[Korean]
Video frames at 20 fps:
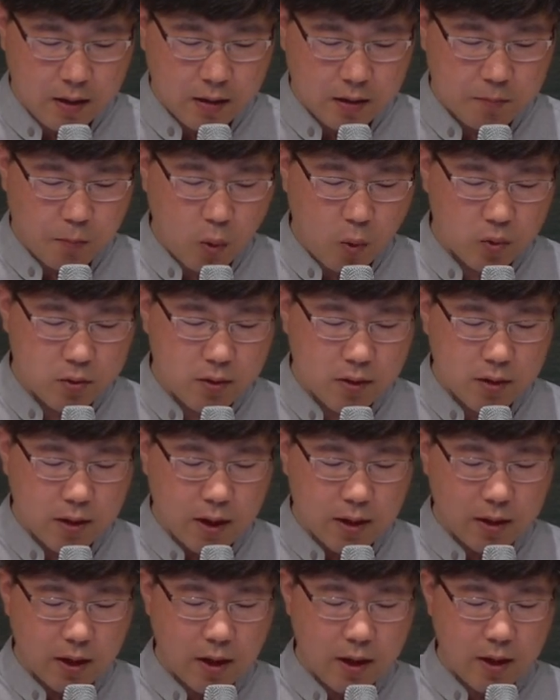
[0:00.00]
모든
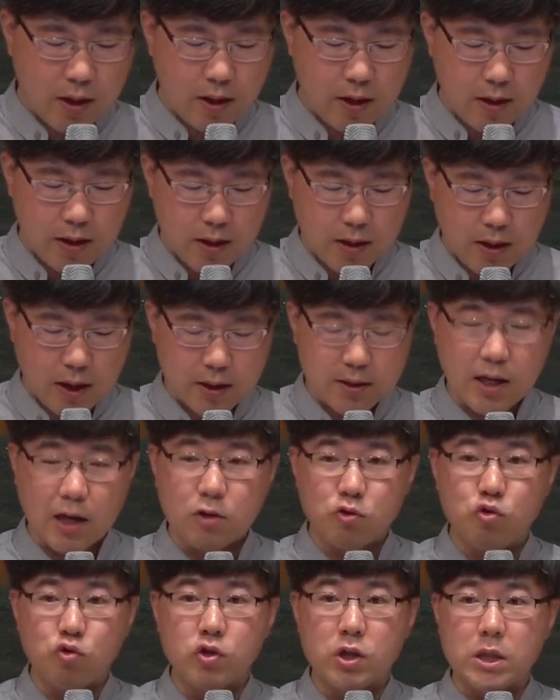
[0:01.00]
땅의
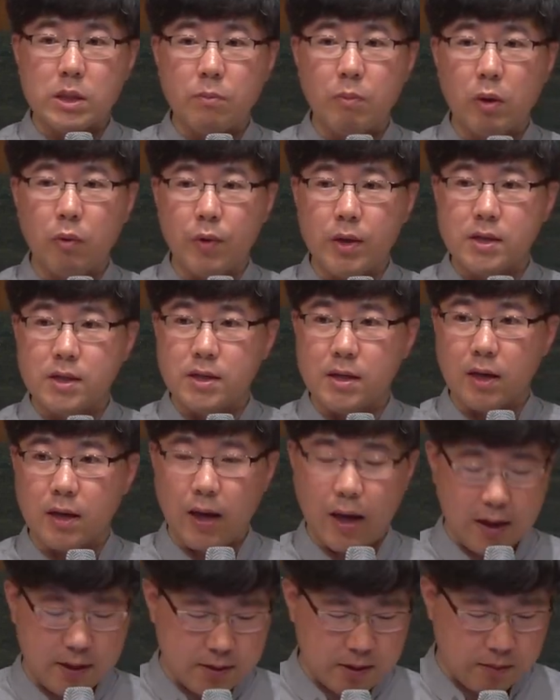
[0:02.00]
가장 중심에
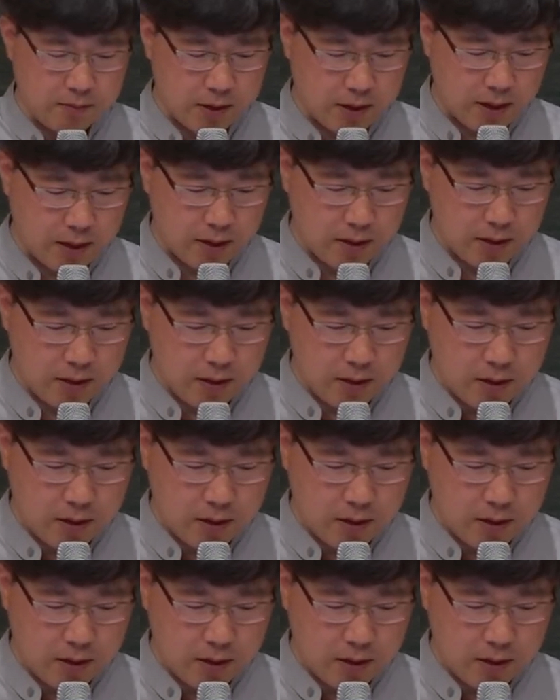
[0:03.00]
위치해 있습니다.